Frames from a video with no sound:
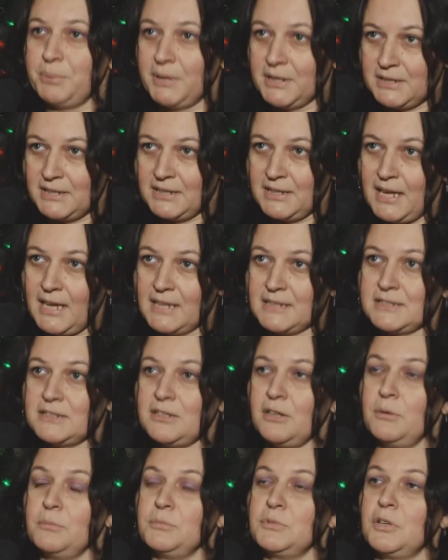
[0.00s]

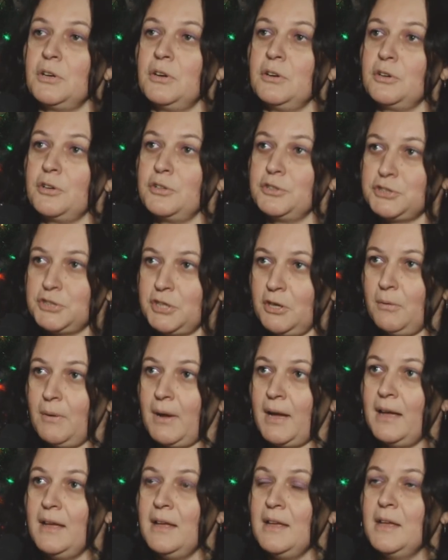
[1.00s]
15 do
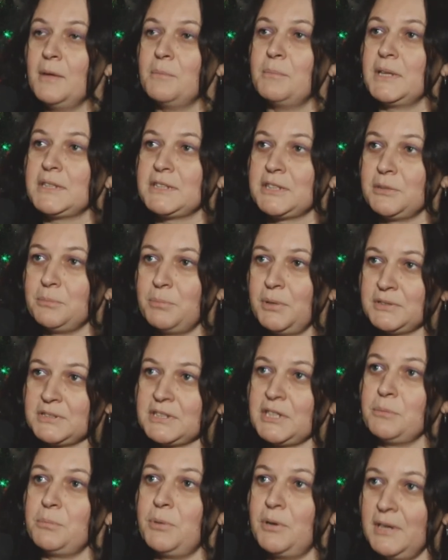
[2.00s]
kościoła Matki
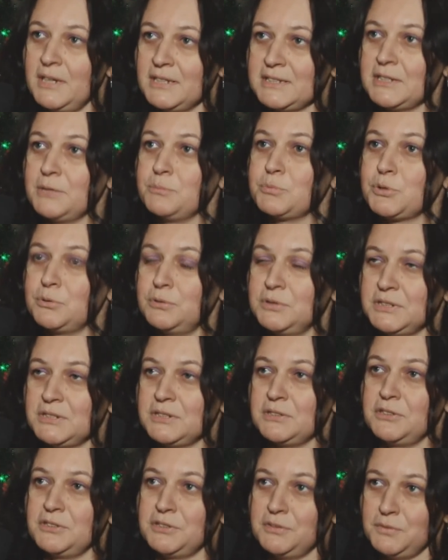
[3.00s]
Boskiej Bolesnej przy
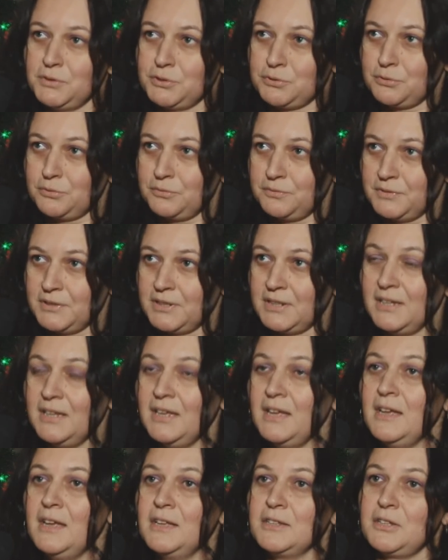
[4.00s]
ulicy Rodziewiczówny.
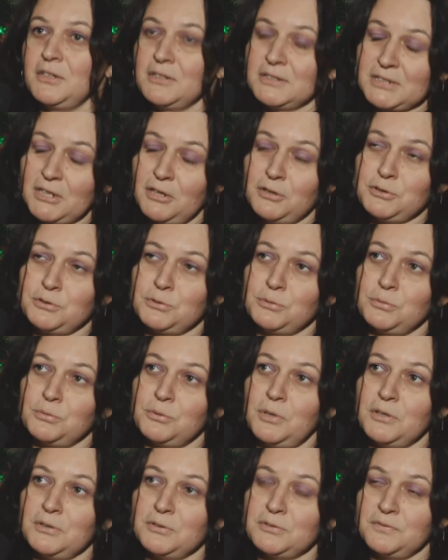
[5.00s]
To jest
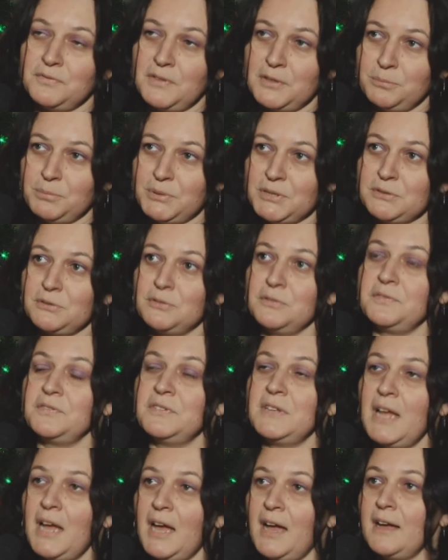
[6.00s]
kościół Ojców Werbistów
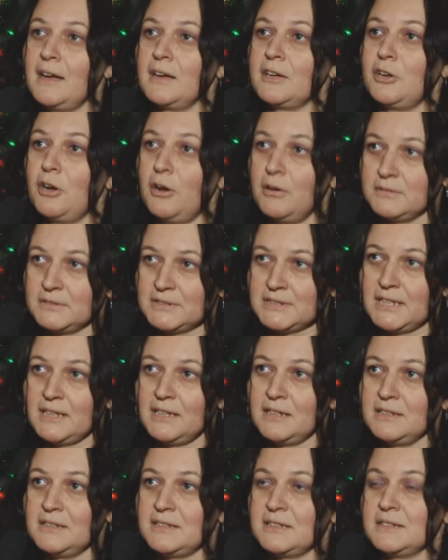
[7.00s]
na
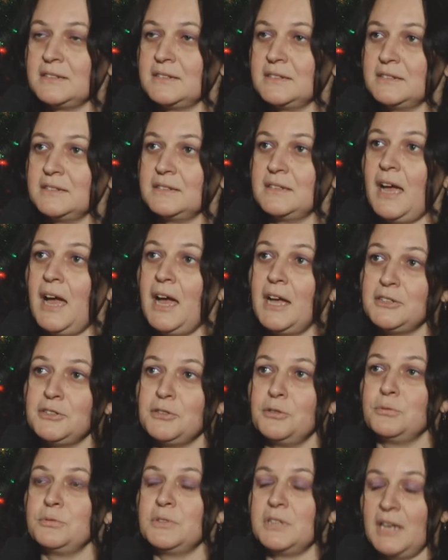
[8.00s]
koncert y,
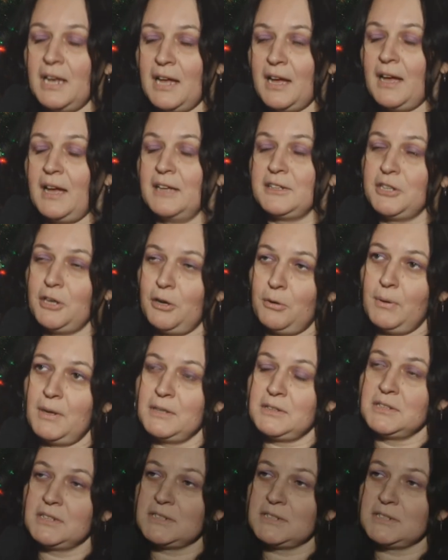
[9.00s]
Anioł dla Anioła.